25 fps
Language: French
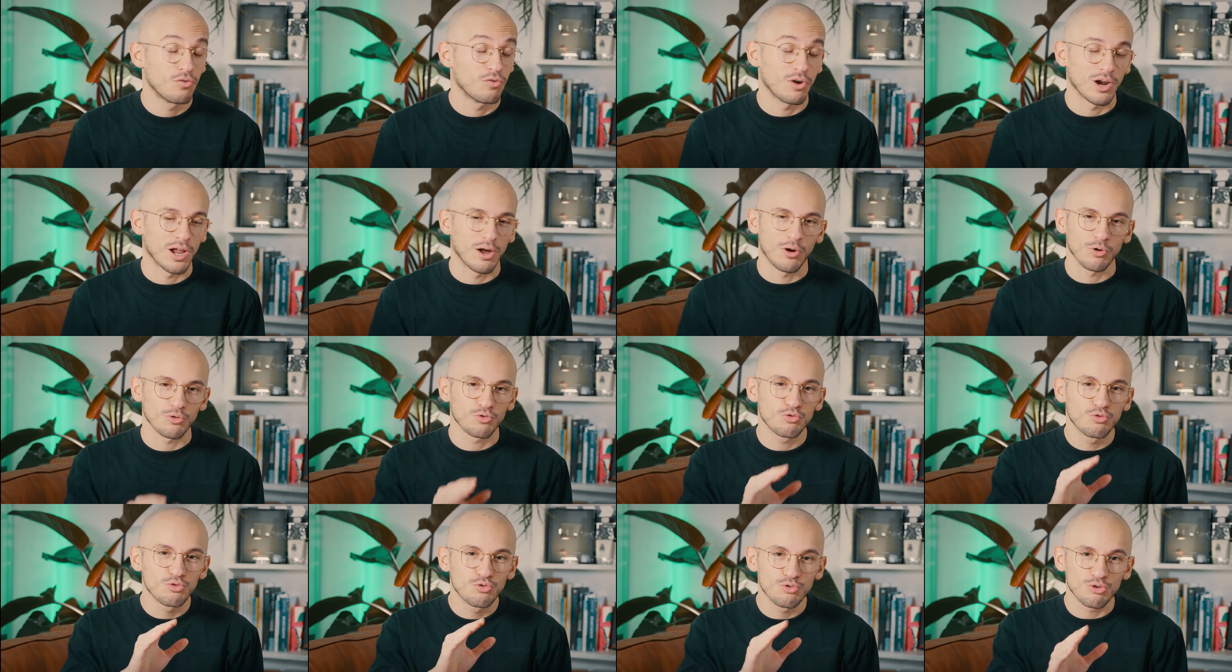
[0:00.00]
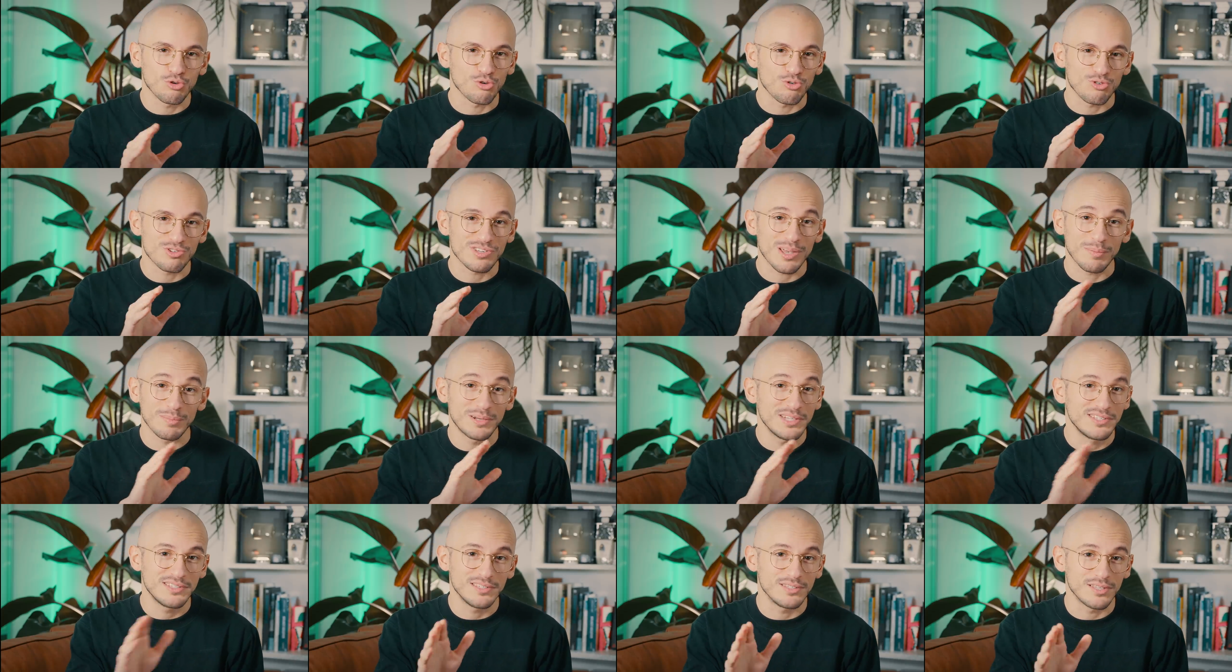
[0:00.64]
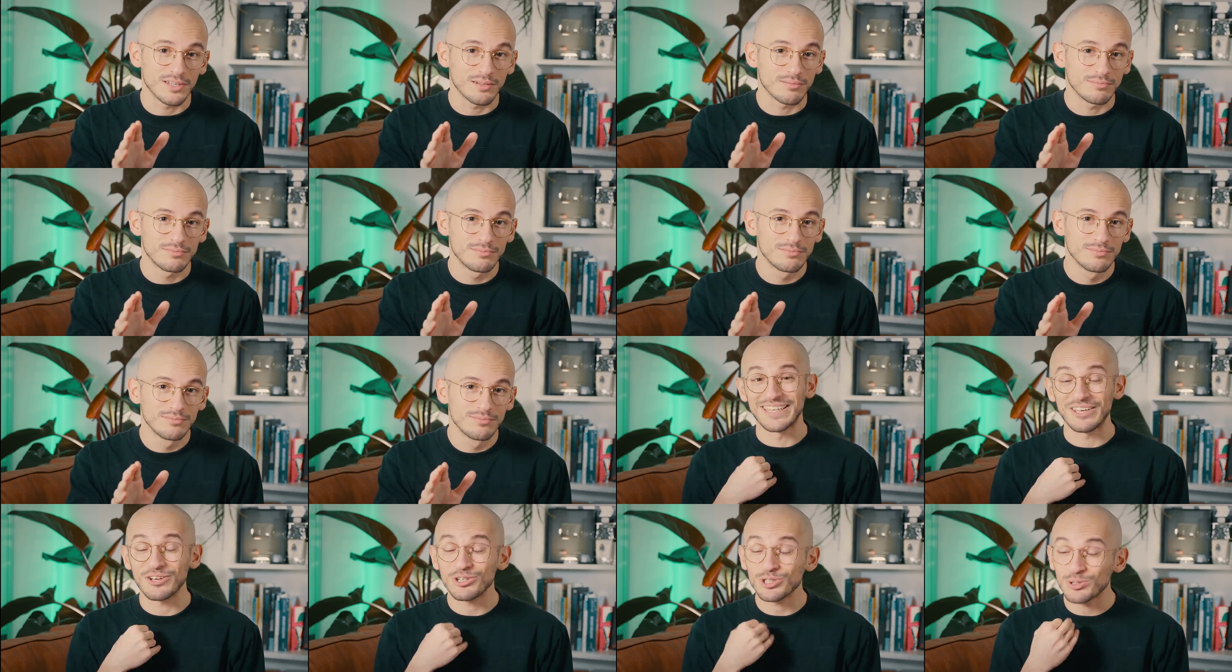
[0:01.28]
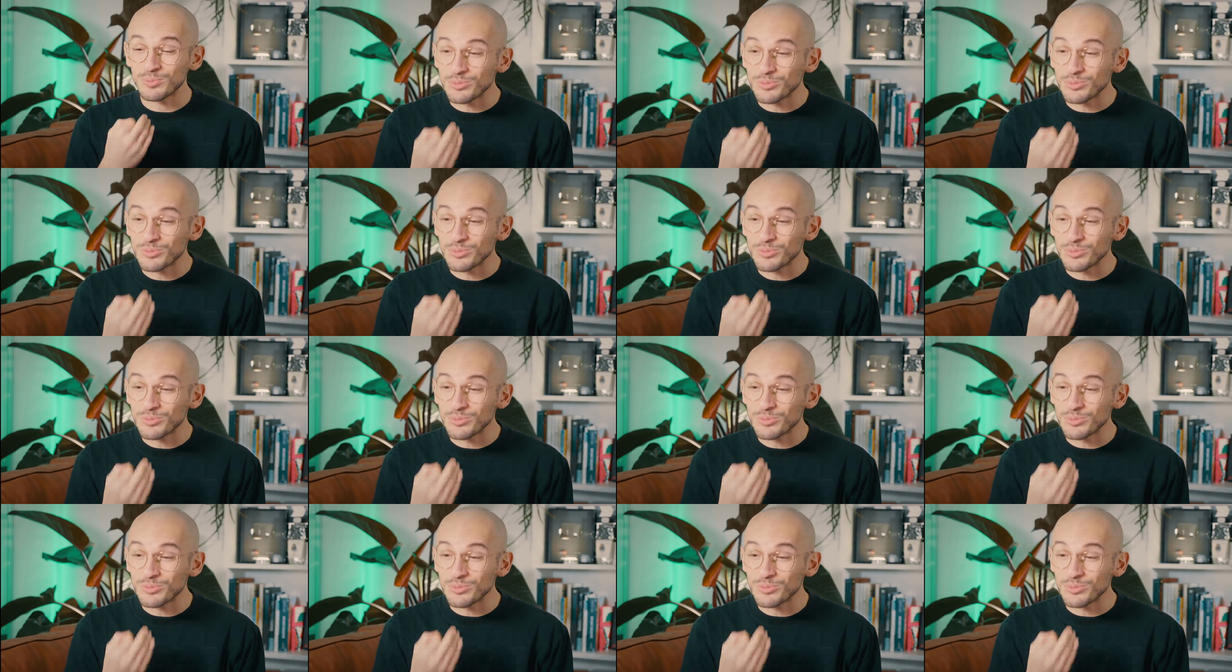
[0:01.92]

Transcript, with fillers: Voilà, en toute euh, simplicité. D'ailleurs,